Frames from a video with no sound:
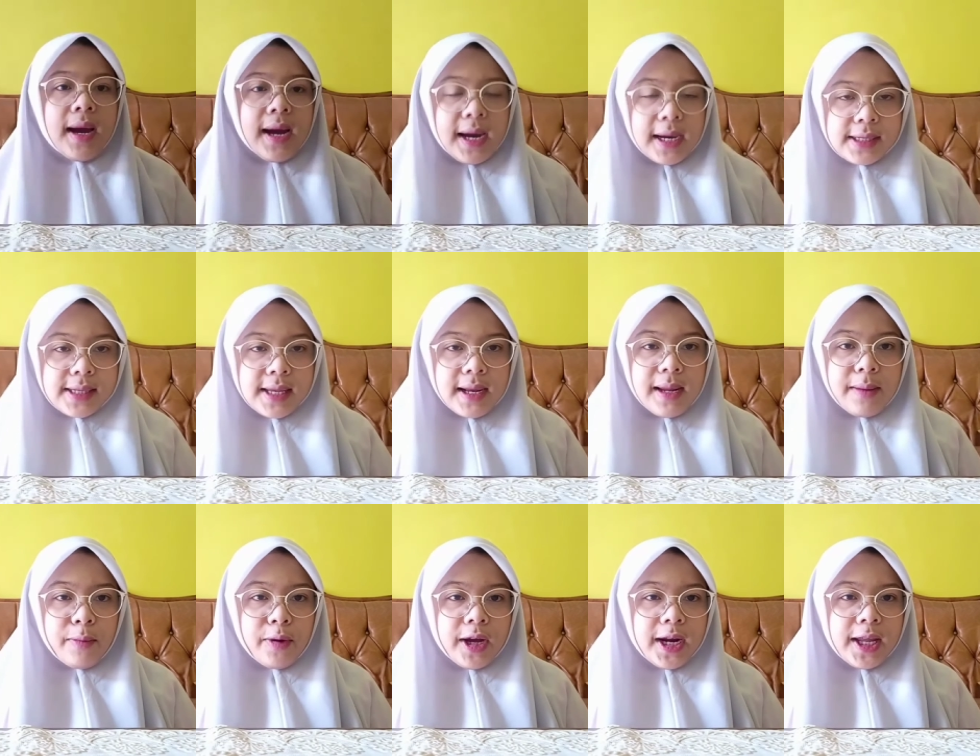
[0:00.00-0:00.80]

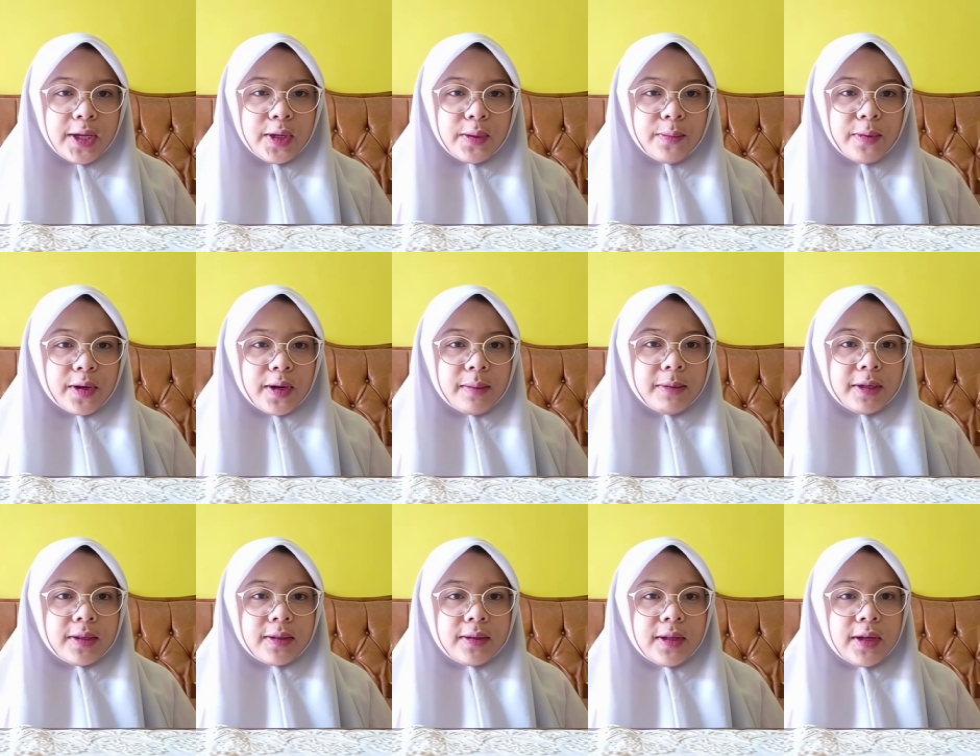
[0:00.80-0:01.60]
Assalamualaikum
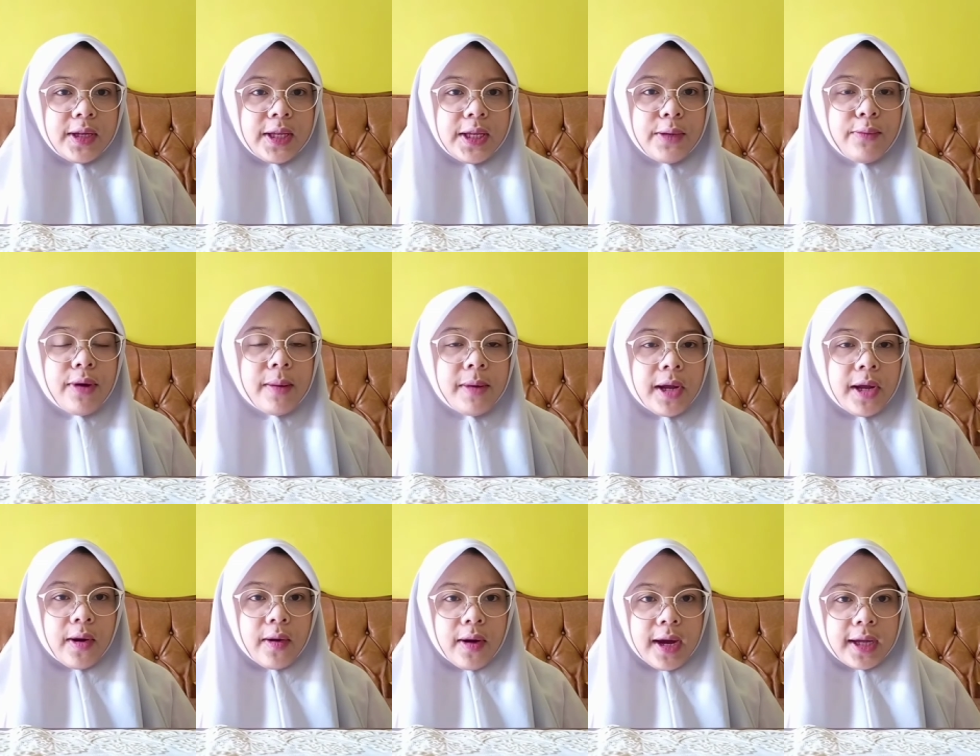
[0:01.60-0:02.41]
warahmatullahi
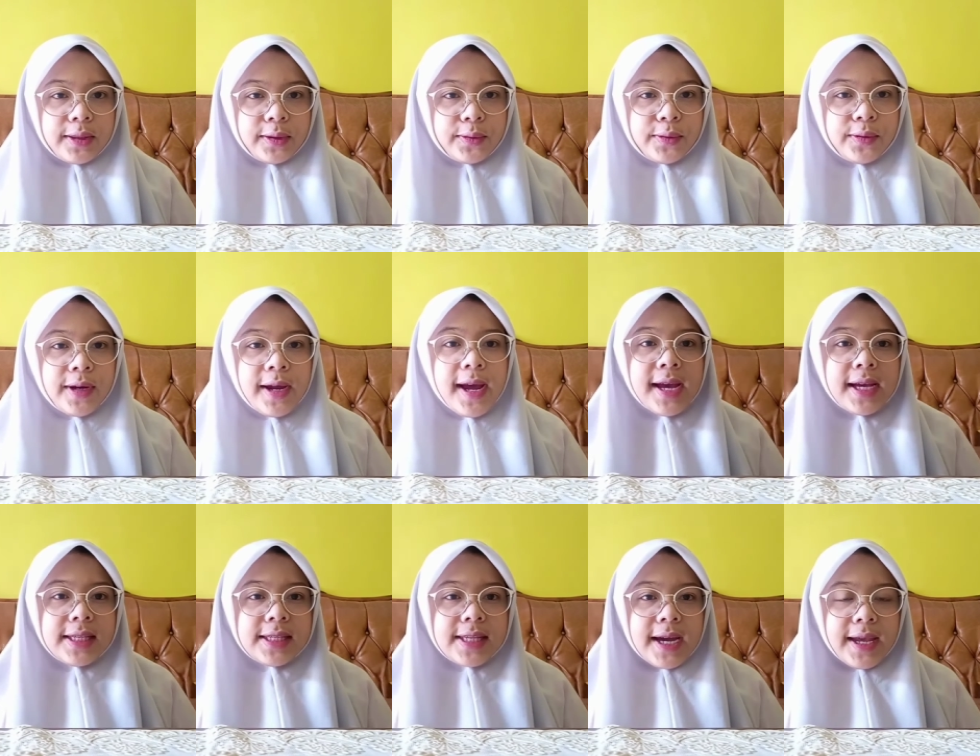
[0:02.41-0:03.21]
wabarakatuh.
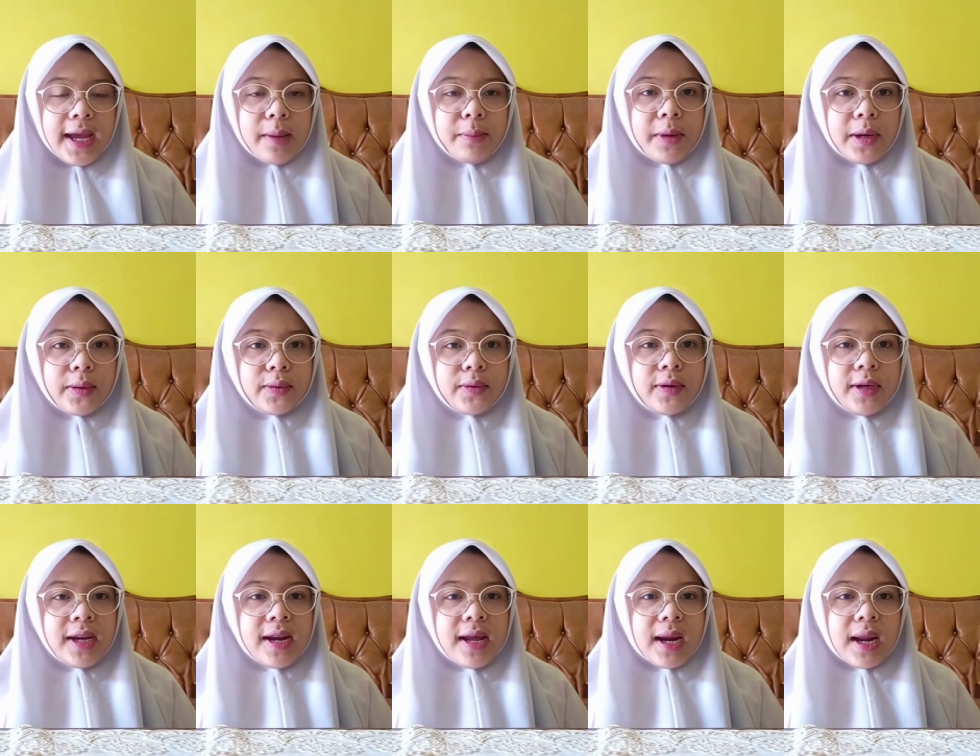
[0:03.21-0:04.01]
Saya
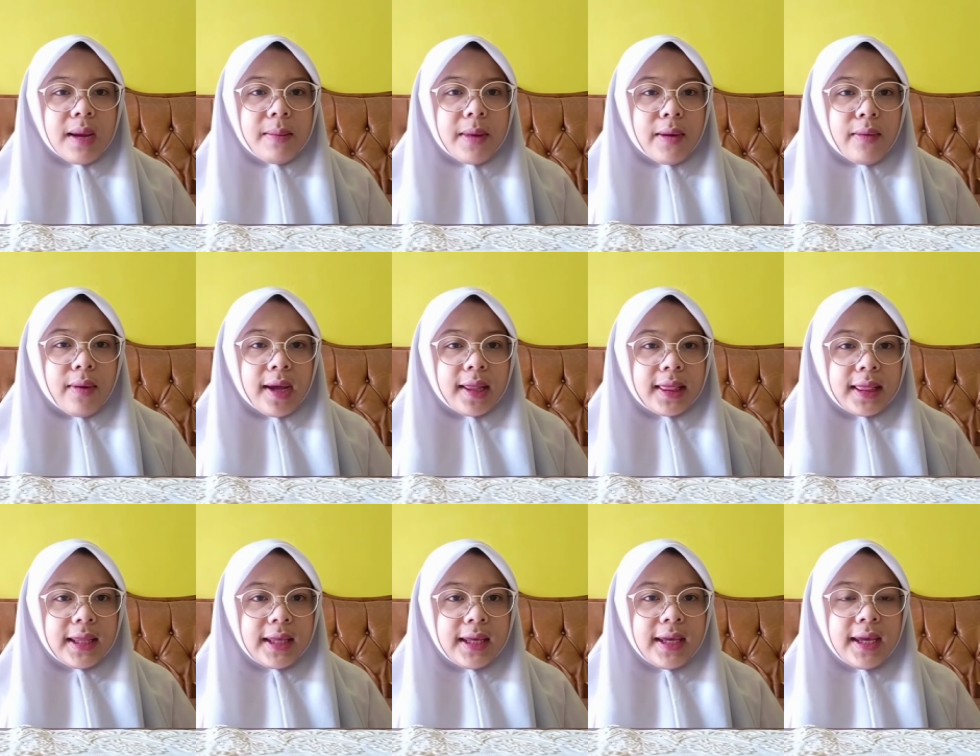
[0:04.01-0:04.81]
Mauludina
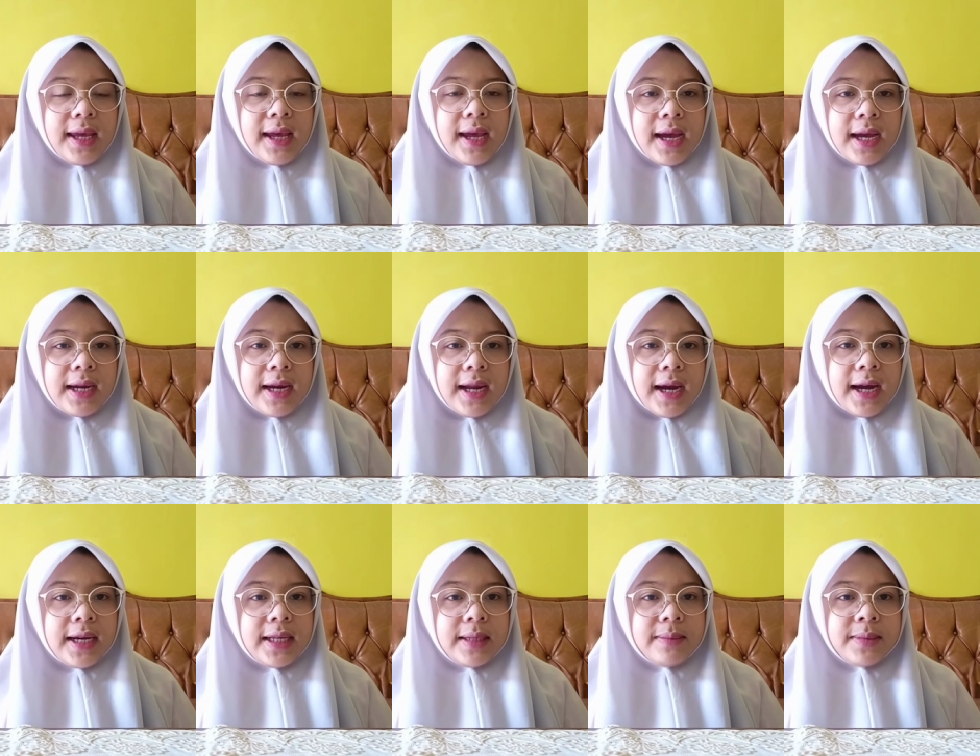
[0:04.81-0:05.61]
Rahmawati
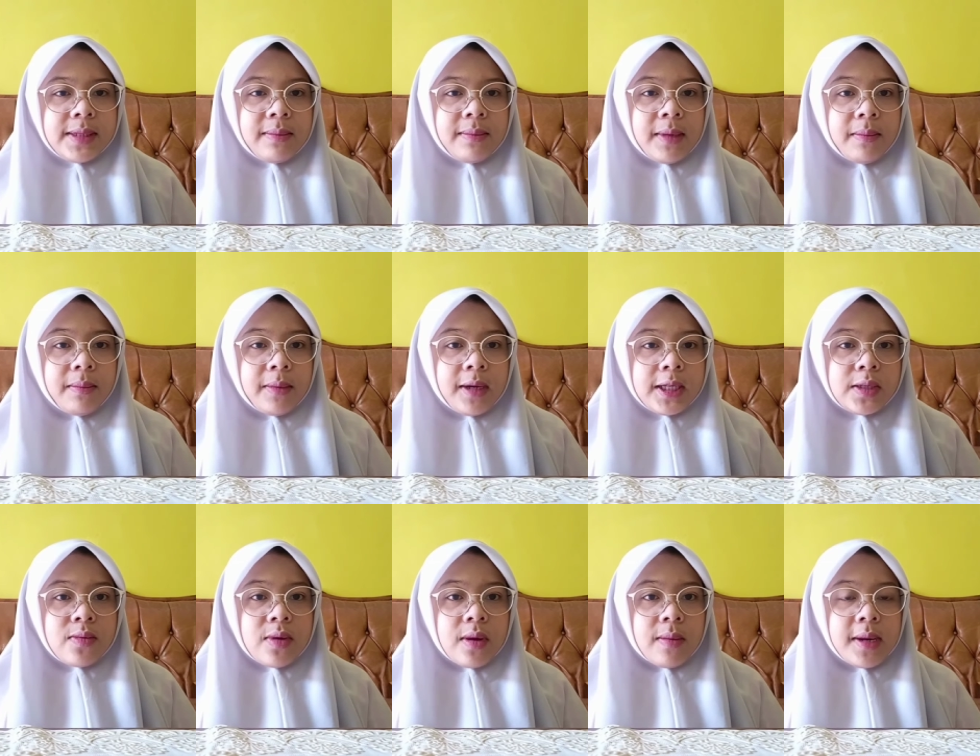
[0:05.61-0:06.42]
dengan NIM
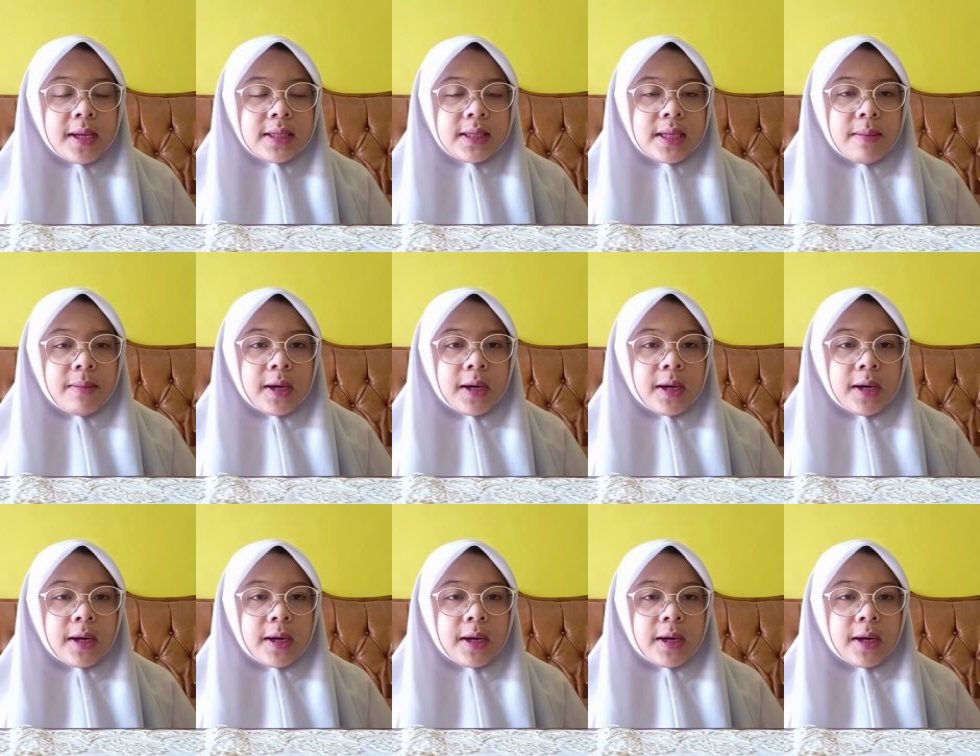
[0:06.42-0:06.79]
1912628